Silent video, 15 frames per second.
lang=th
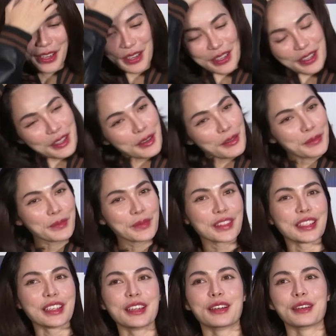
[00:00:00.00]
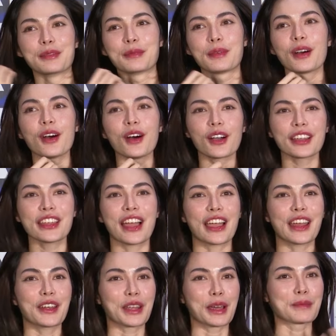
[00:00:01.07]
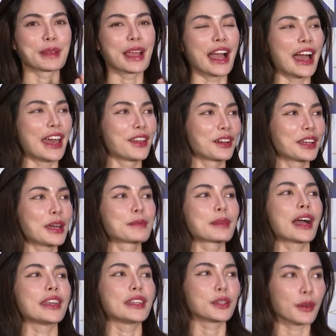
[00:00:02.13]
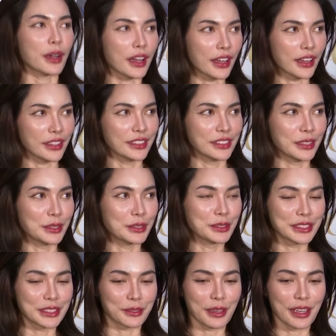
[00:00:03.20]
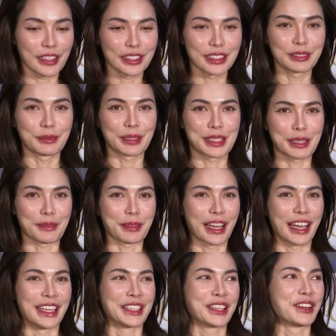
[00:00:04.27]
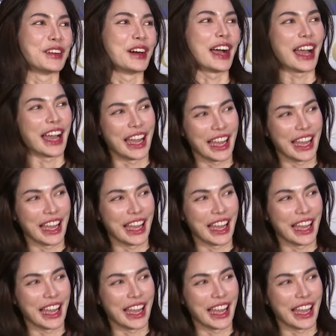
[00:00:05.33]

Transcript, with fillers: คือ พ่อก็อยากให้เราทำงานเราก็ทำงานดีกว่า แล้วรู้สึกว่าเงินมันสำคัญกว่า